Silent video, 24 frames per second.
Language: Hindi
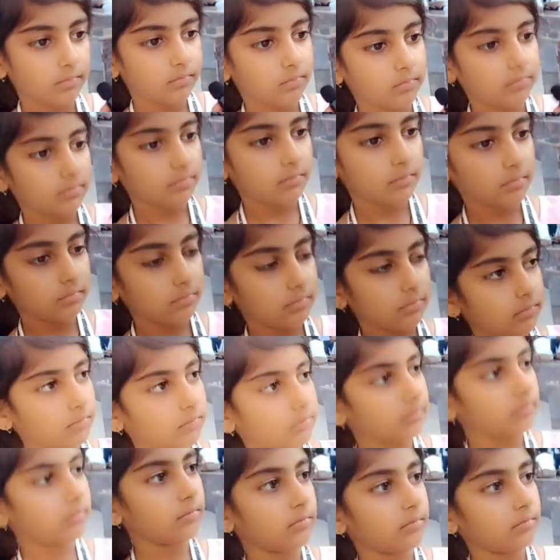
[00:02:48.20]
अच्छा इसलिए आपकी
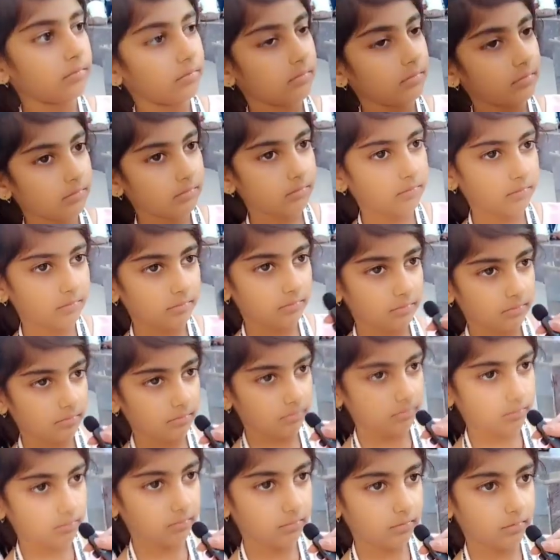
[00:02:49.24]
हॉबी है खेलना
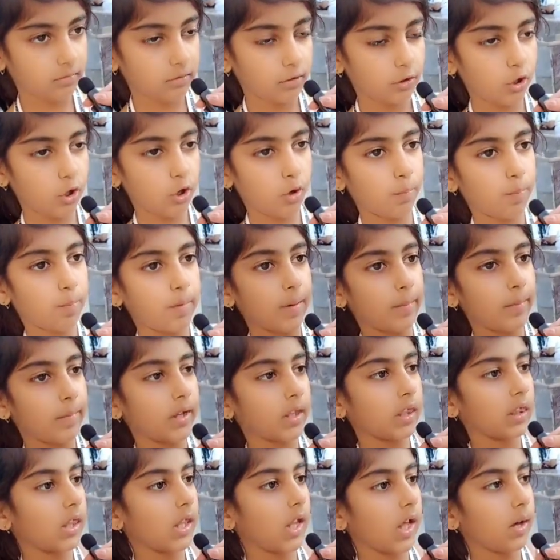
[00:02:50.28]
हॉबी
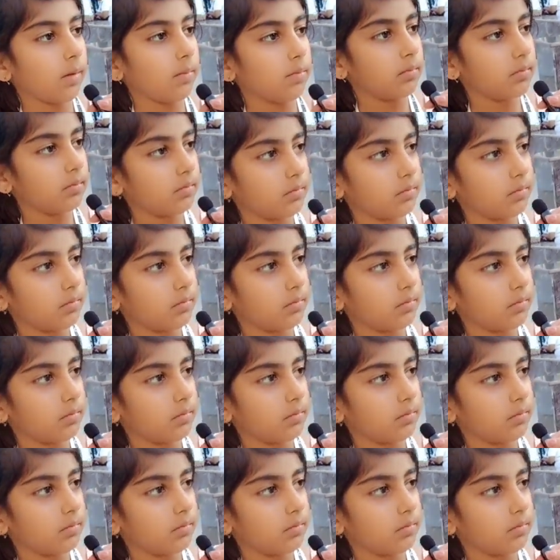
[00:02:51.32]
मतलब